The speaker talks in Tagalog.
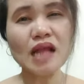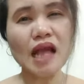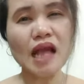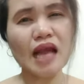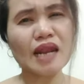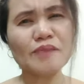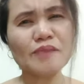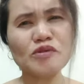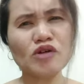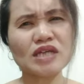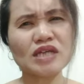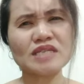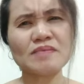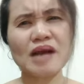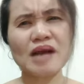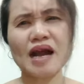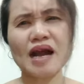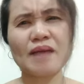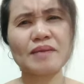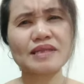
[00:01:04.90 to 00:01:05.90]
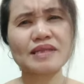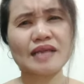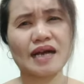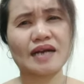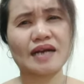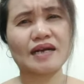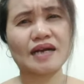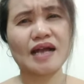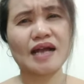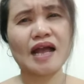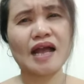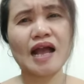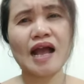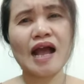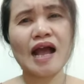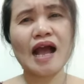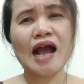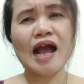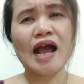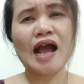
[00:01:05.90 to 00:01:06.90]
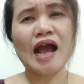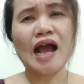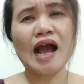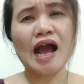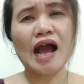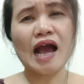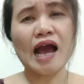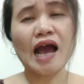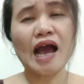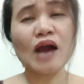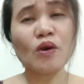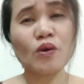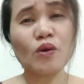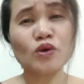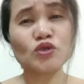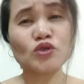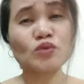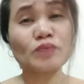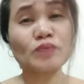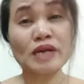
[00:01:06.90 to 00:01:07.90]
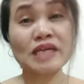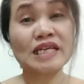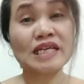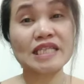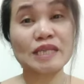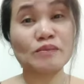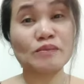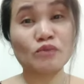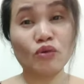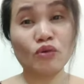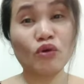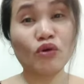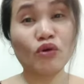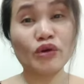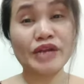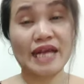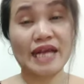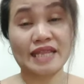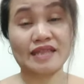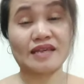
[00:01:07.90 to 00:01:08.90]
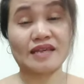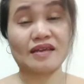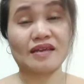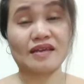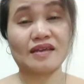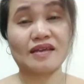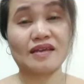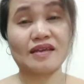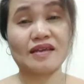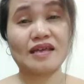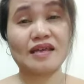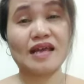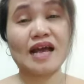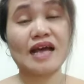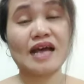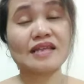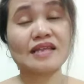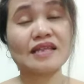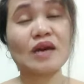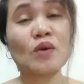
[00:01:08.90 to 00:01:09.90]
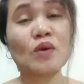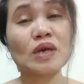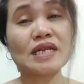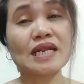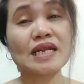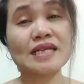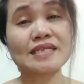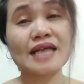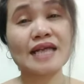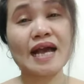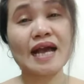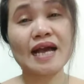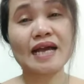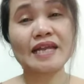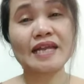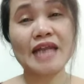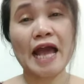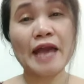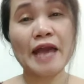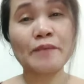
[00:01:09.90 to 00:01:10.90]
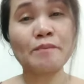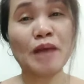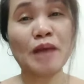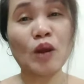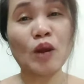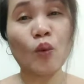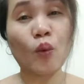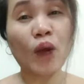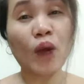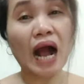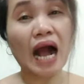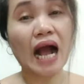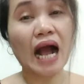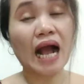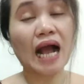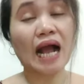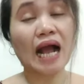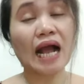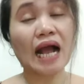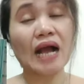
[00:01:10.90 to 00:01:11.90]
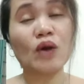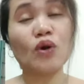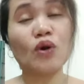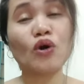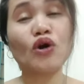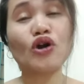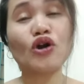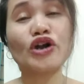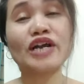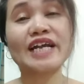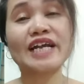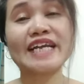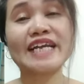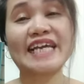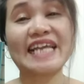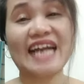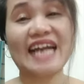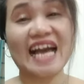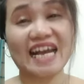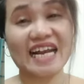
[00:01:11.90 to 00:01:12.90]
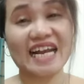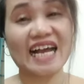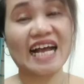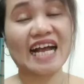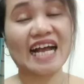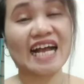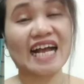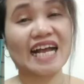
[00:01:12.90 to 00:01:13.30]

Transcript: Alam nyo kasi mga kabatang, ako, sobrang itim ko dati. Ang tawag nila sa akin ay baluga or hirara.